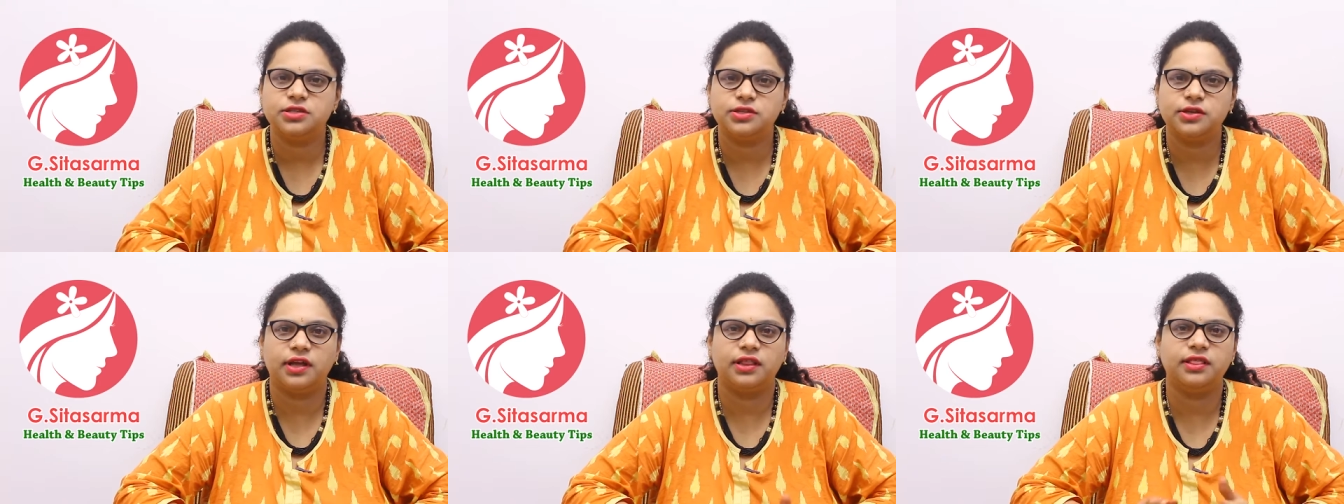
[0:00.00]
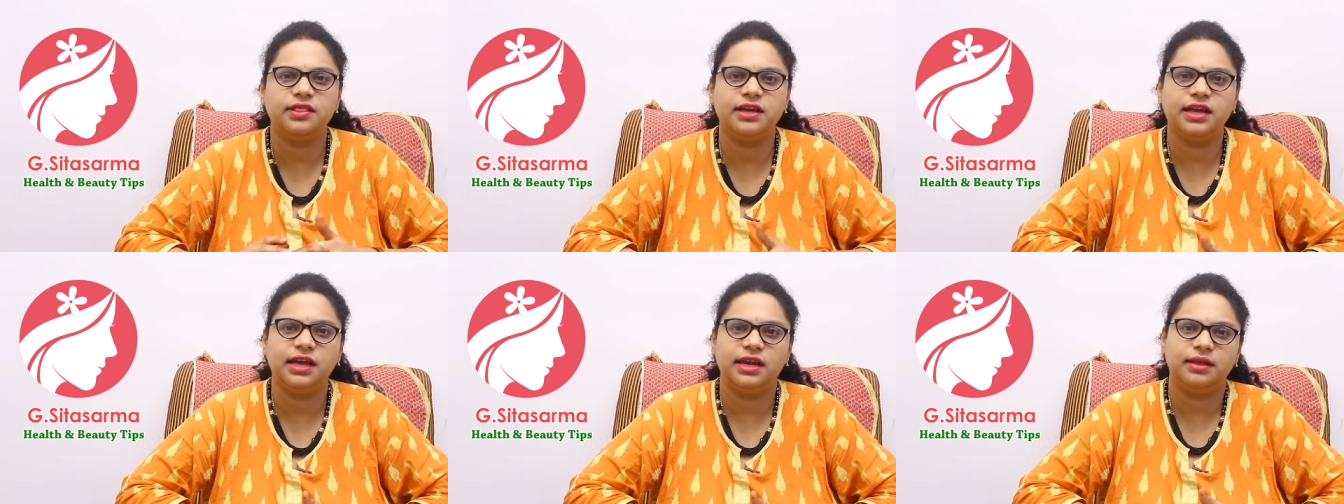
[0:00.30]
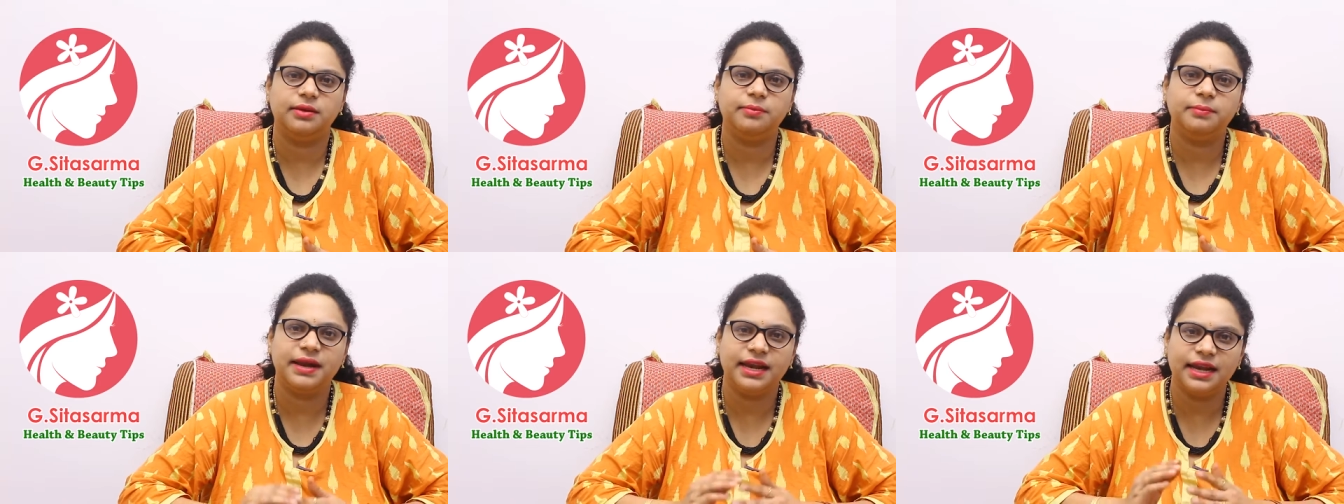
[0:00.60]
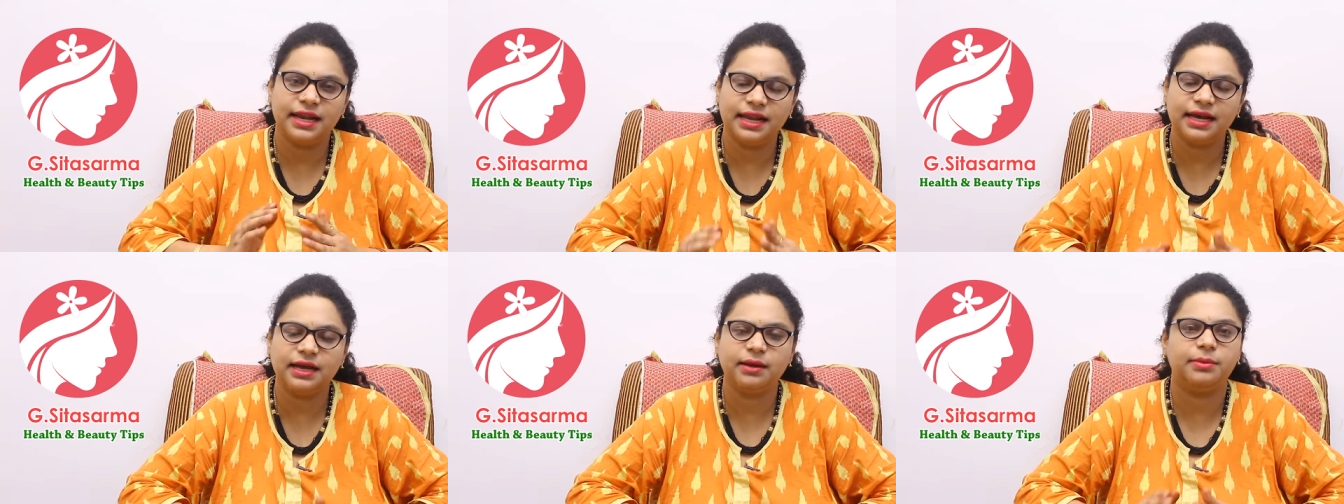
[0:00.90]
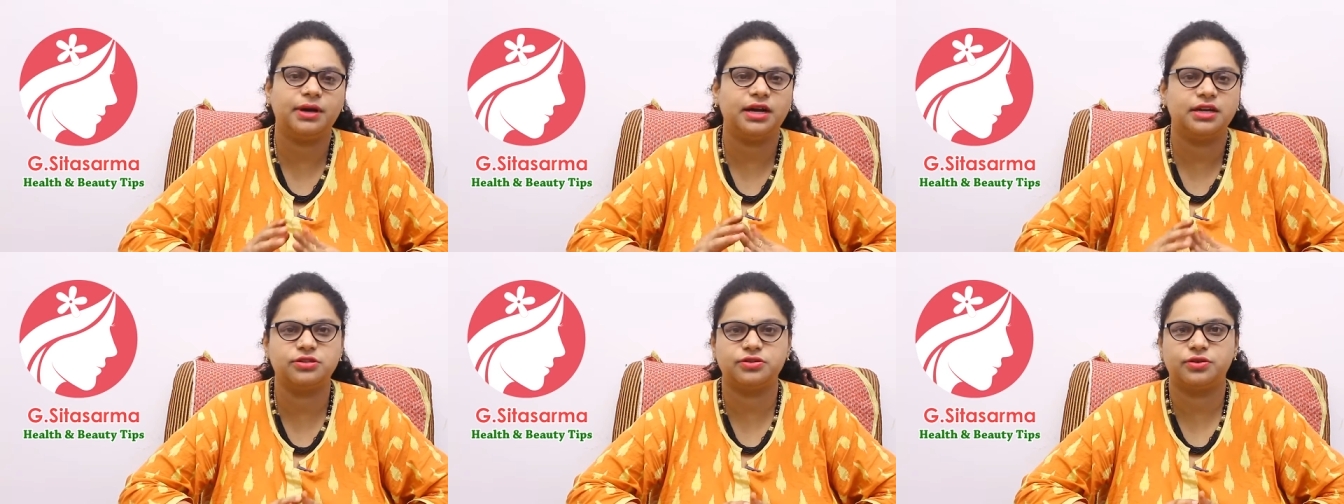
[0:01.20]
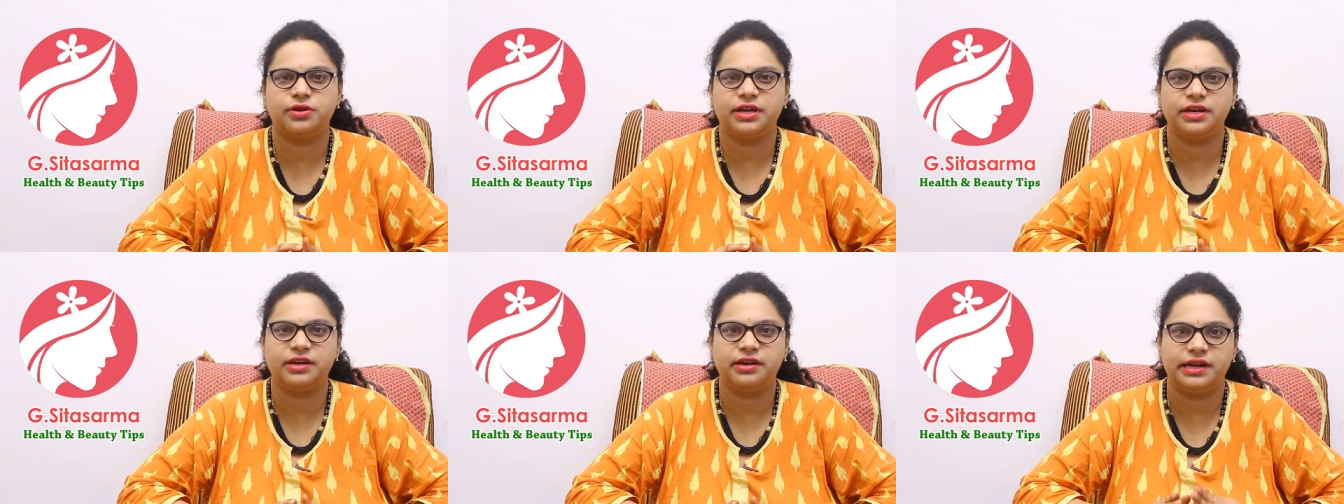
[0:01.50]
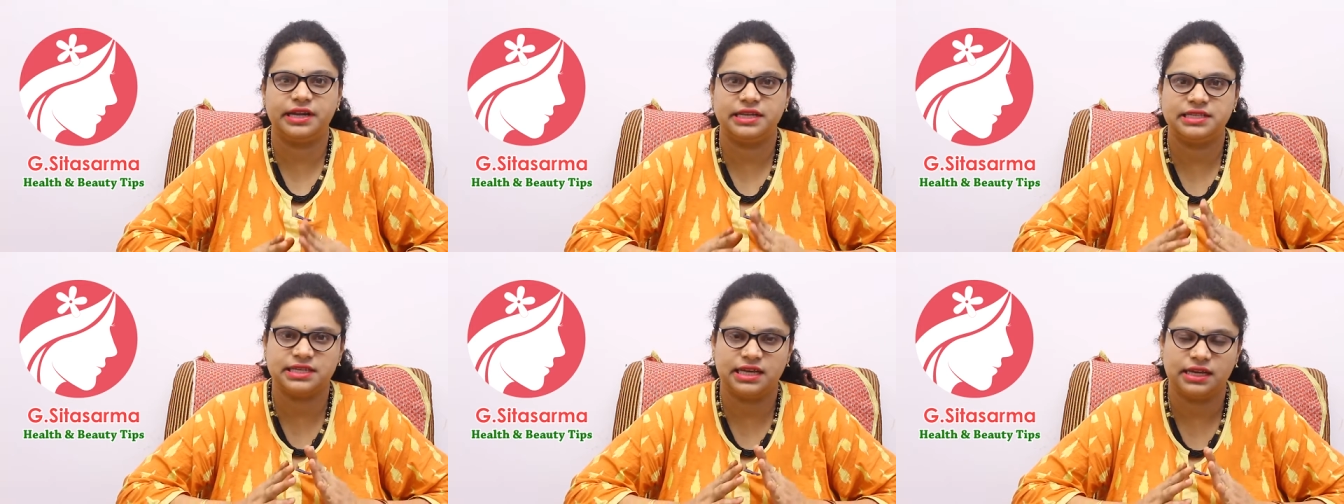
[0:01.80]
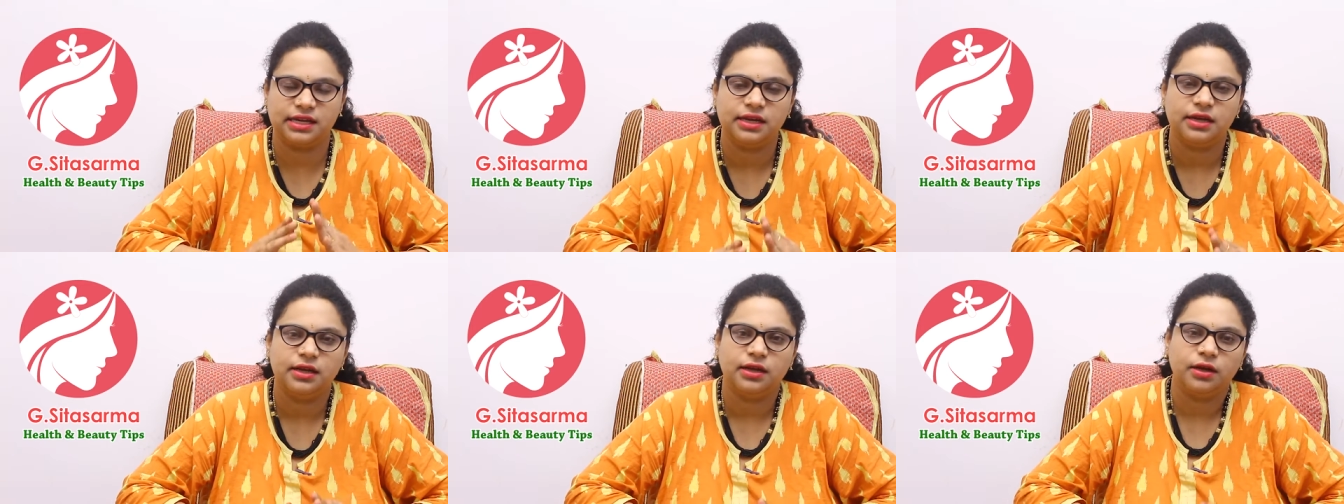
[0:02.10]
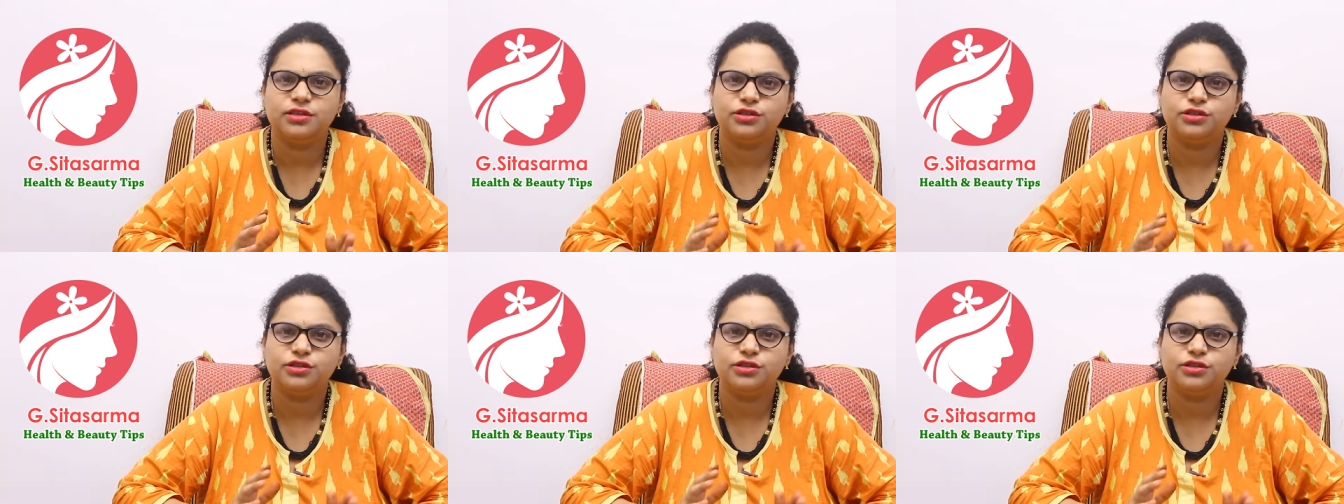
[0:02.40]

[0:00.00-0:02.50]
సో అందుకని మెల్లగా మార్చుకోవడానికి ట్రై చేయాలి